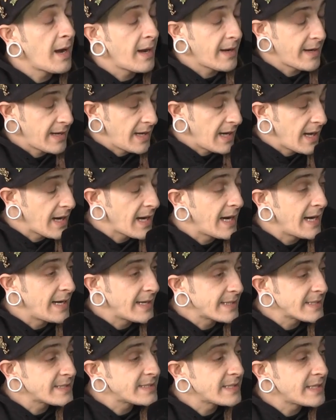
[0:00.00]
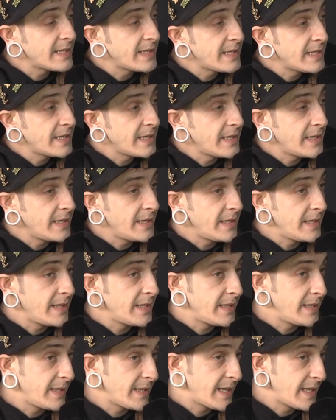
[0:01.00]
a relajarse
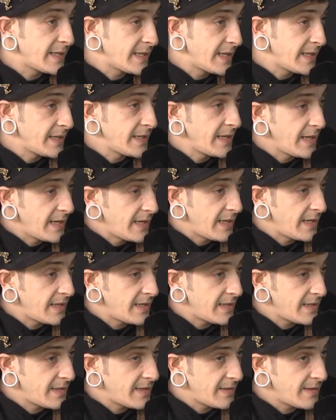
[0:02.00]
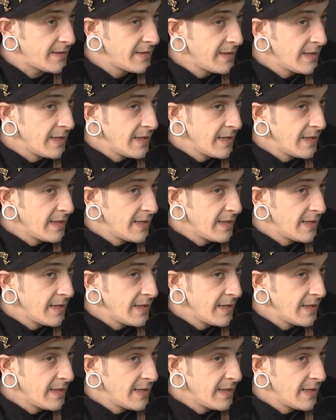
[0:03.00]
y que tende a